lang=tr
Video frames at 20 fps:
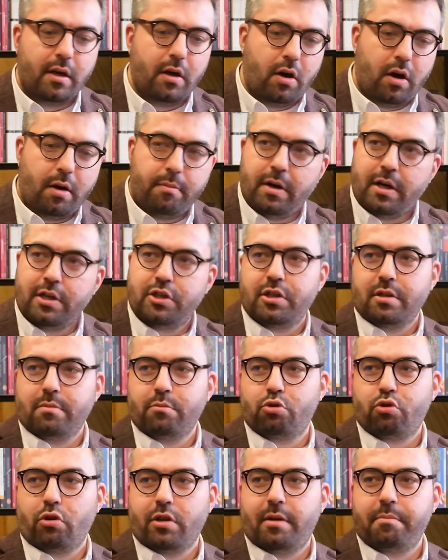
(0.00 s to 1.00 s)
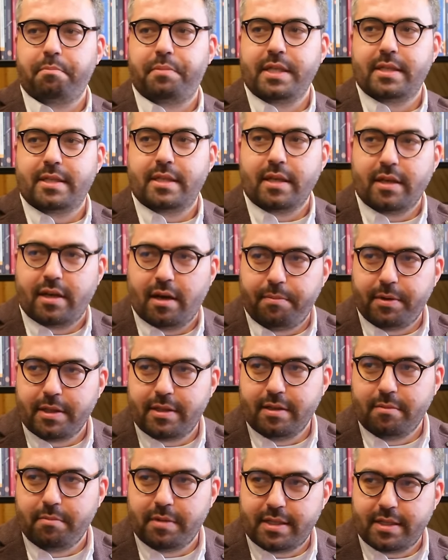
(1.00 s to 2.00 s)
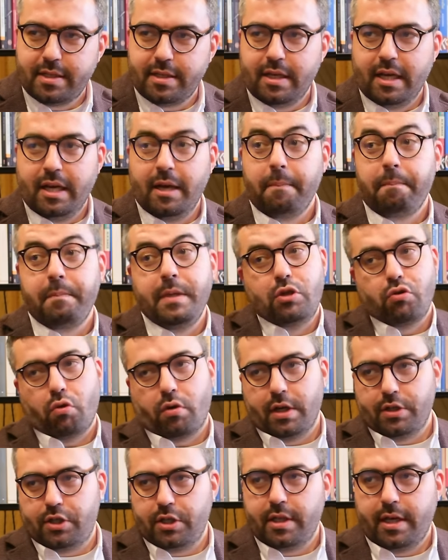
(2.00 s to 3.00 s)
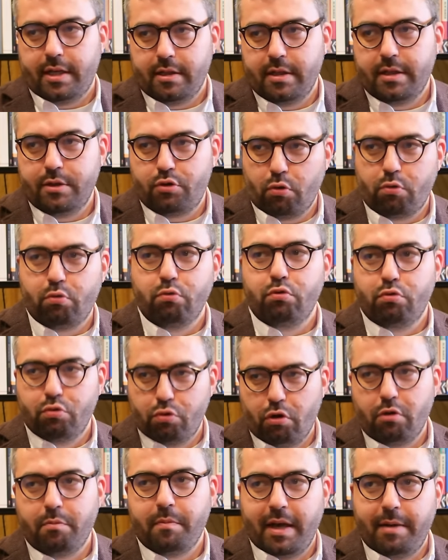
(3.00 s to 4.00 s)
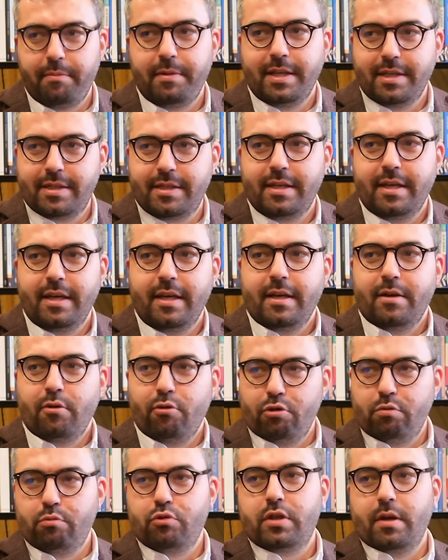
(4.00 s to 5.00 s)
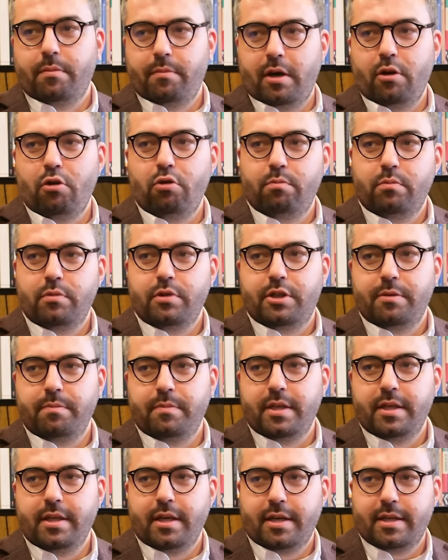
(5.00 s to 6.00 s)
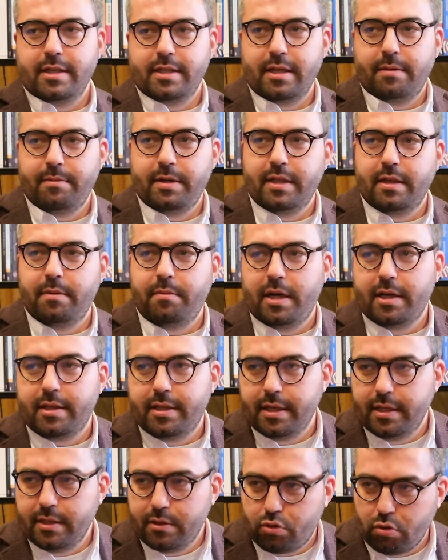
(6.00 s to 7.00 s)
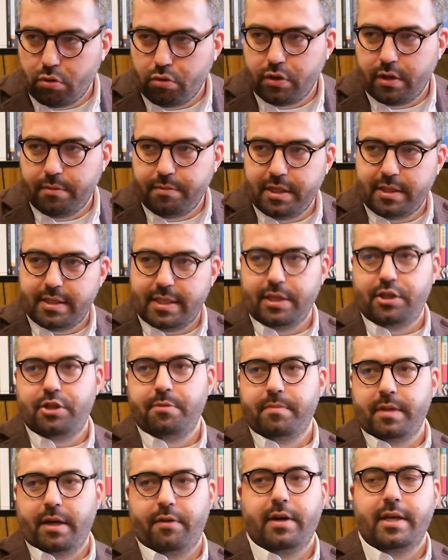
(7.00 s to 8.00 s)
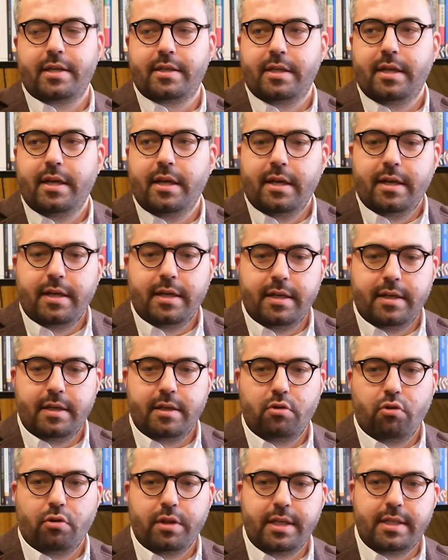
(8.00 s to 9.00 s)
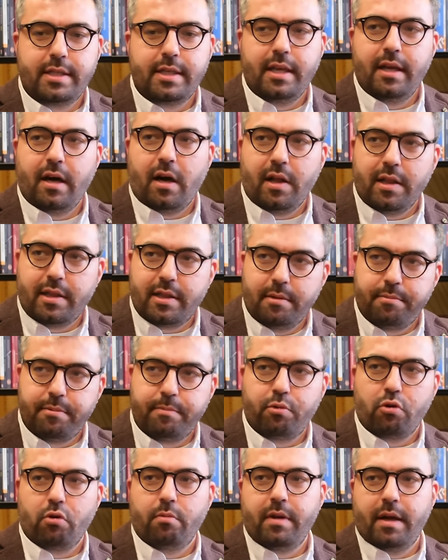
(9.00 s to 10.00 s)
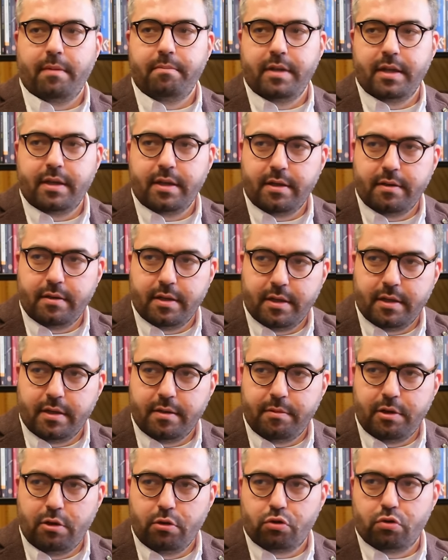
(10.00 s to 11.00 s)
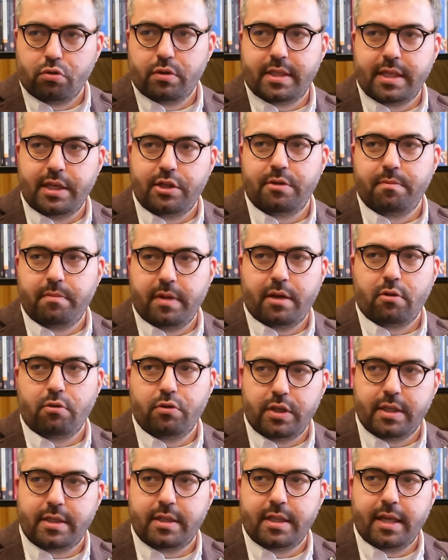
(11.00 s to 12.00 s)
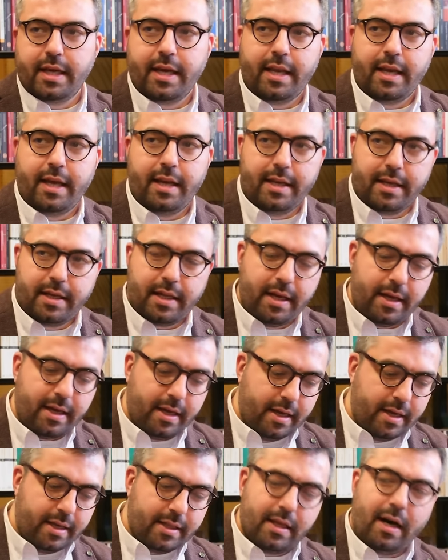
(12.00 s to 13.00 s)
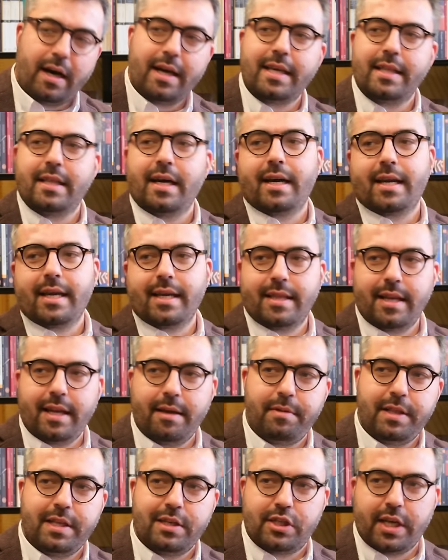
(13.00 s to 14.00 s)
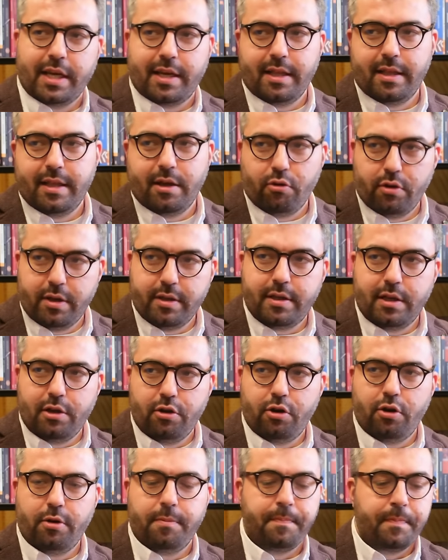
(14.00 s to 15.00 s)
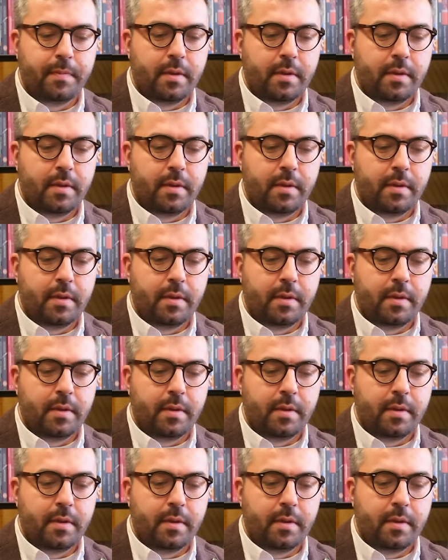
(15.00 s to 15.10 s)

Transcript: Ama açılmış olan pistin kapatılması birçok açıdan çok uygun olmayabilir. Önümüzde malum şimdi yakın zamanda Mart ayının sonunda bir seçim de var. Ee, dolayısıyla altyapı problemleri e, biliyorsunuz seçimler öncesinde genellikle daha idare edilebilir şekilde yönetiliyor.